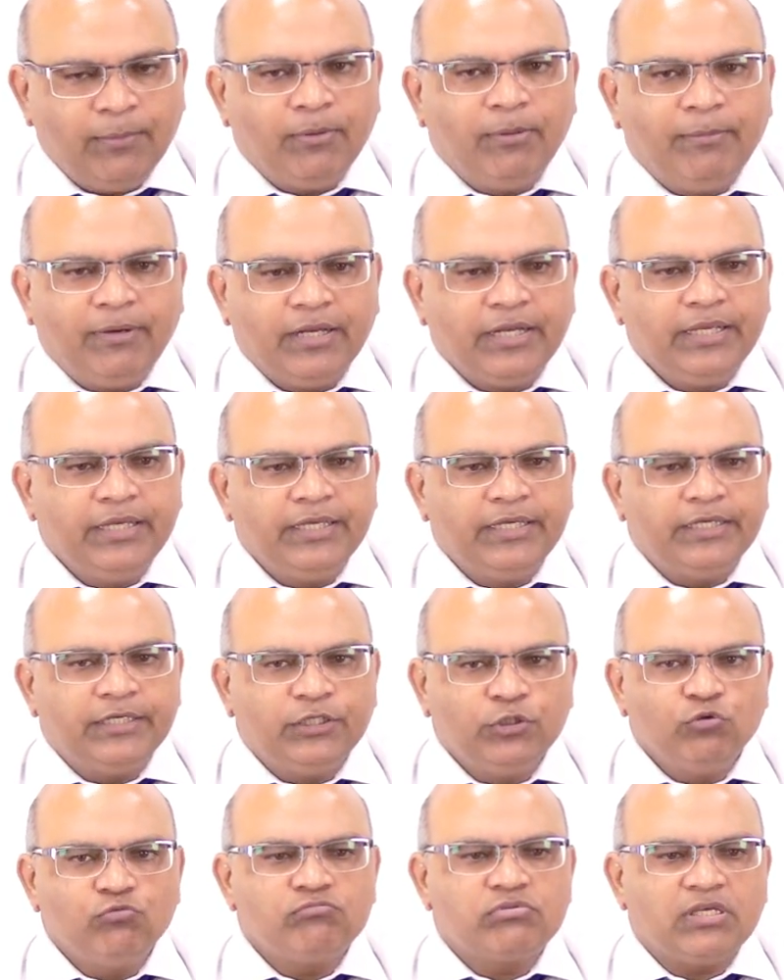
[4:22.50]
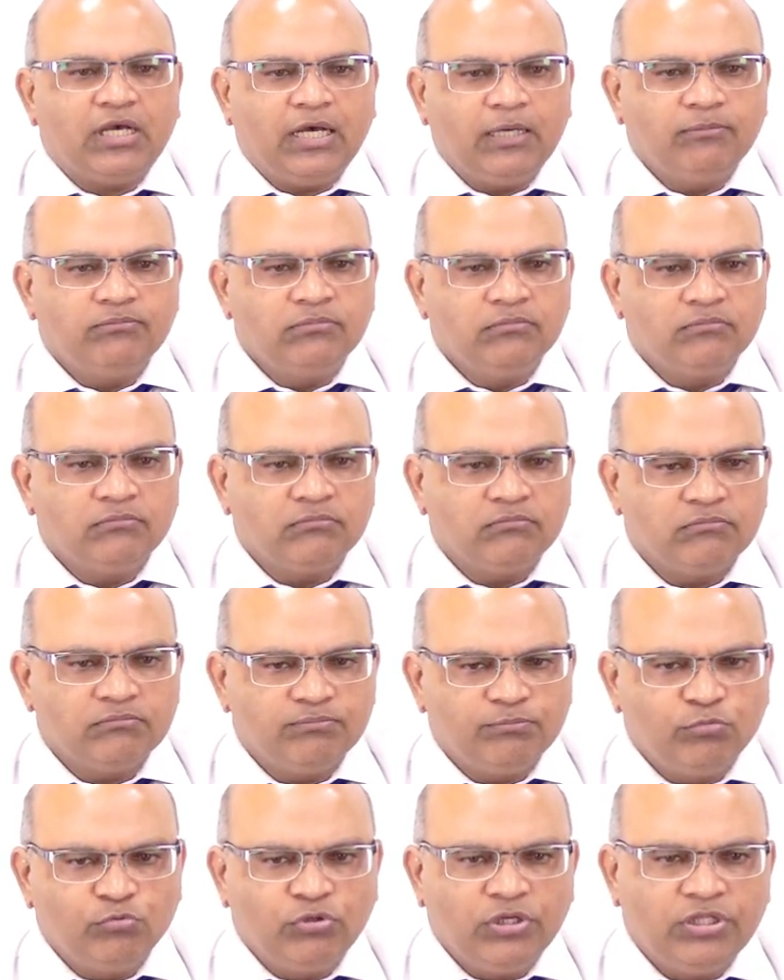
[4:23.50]
अब हमारे ह्यूम साहब
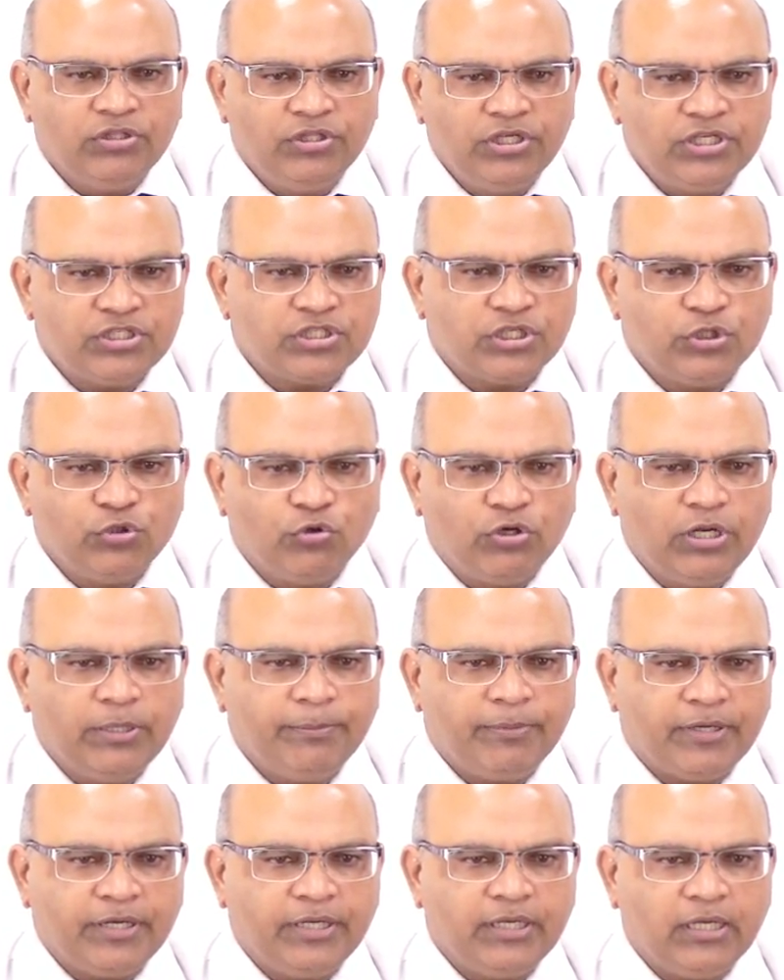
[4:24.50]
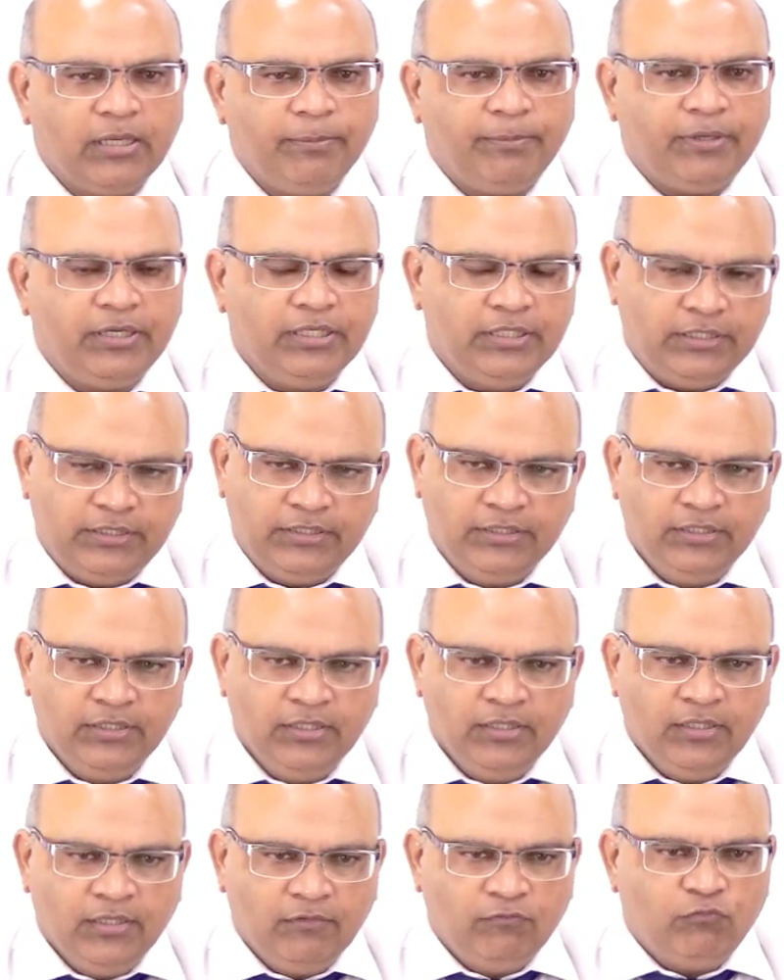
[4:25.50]
पूरे देश के दौरे पर निकल पड़े हैं
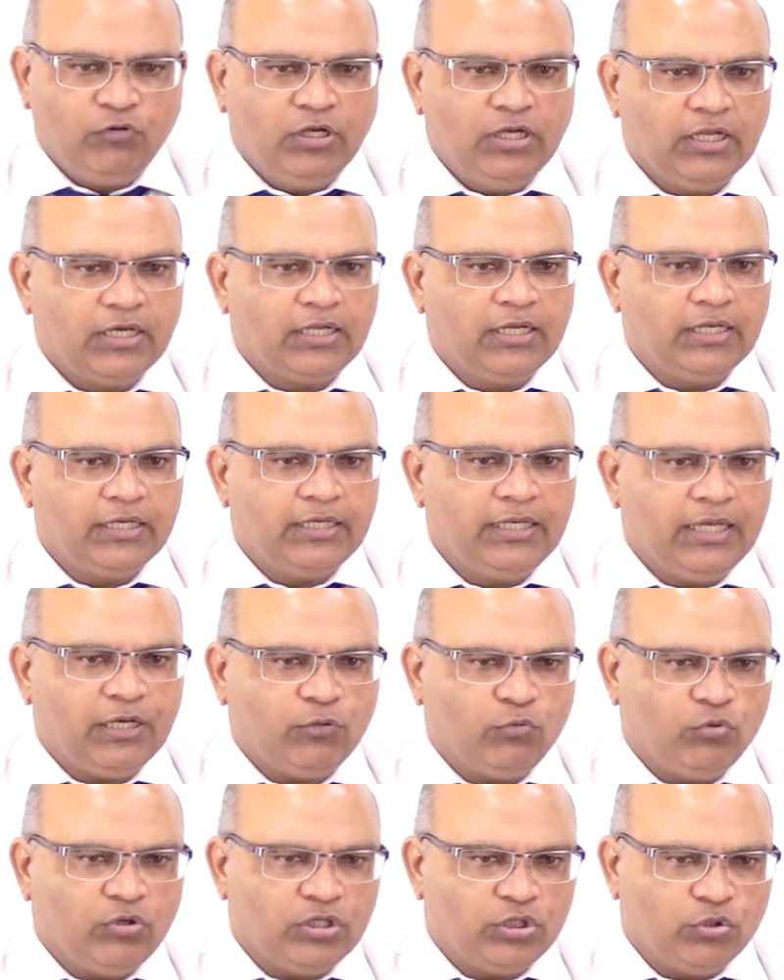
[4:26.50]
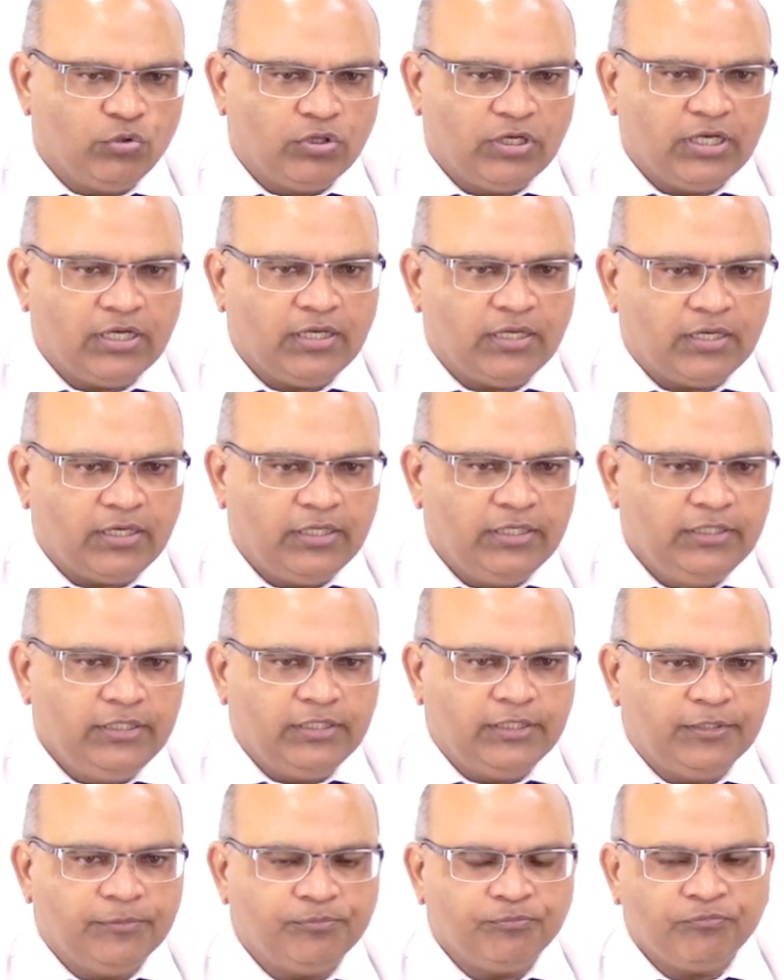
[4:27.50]
वो अलग अलग इलाकों का दौरा कर
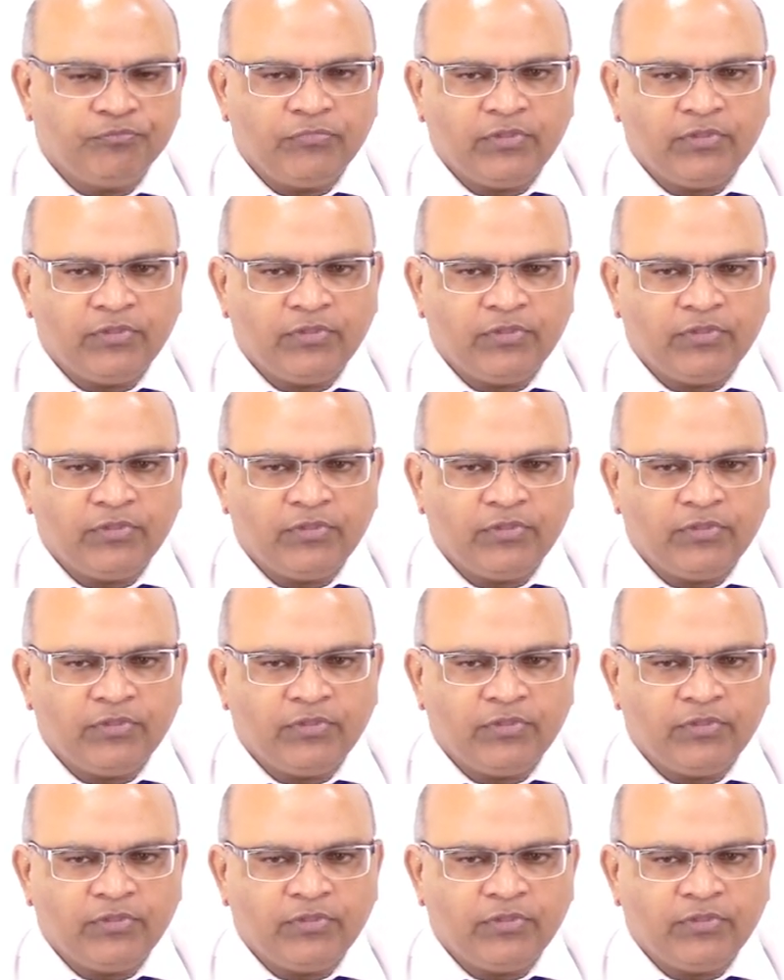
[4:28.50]
रहे हैं